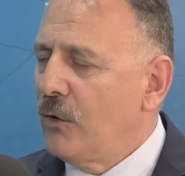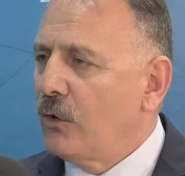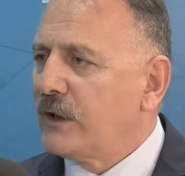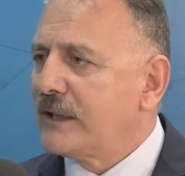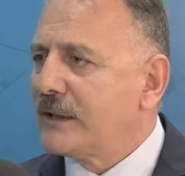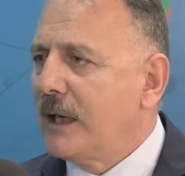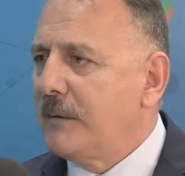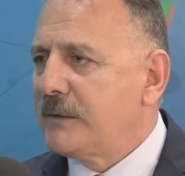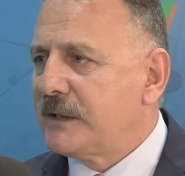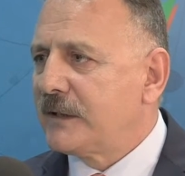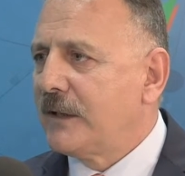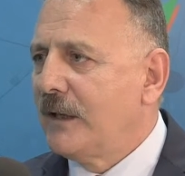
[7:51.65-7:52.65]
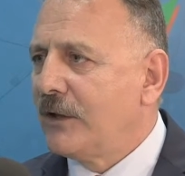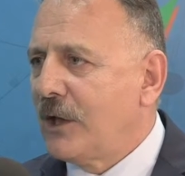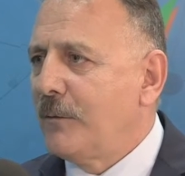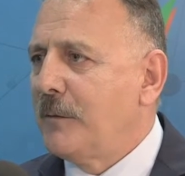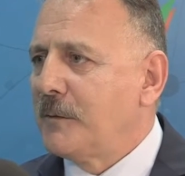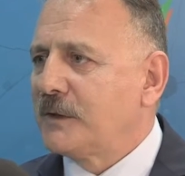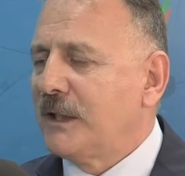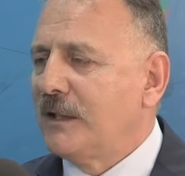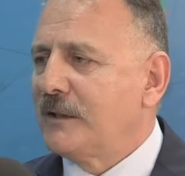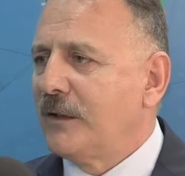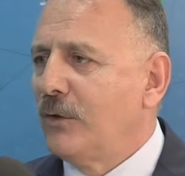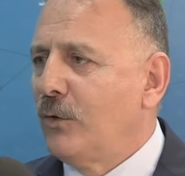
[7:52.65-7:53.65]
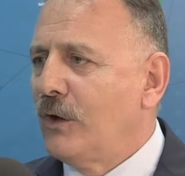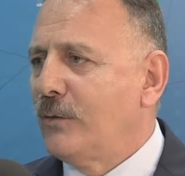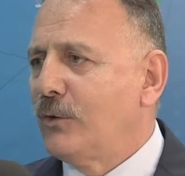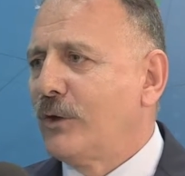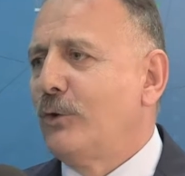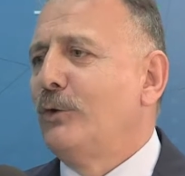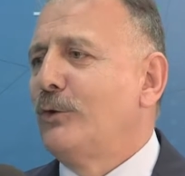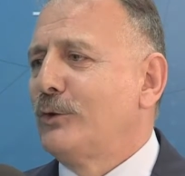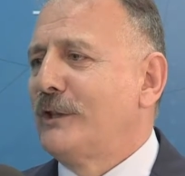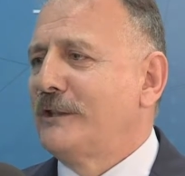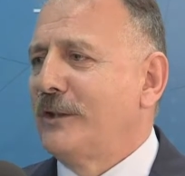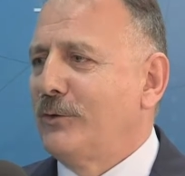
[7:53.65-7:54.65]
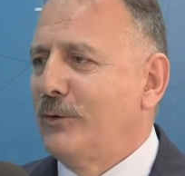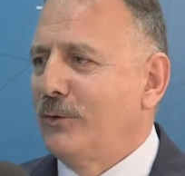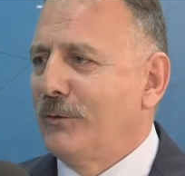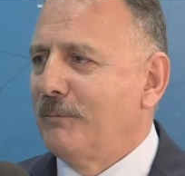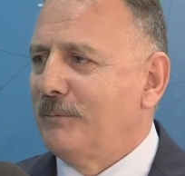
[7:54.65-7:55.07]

Orada sahipsiz kalmamızı sağlayacak. Ona da buradan gönül olsun teşekkür evet, Çok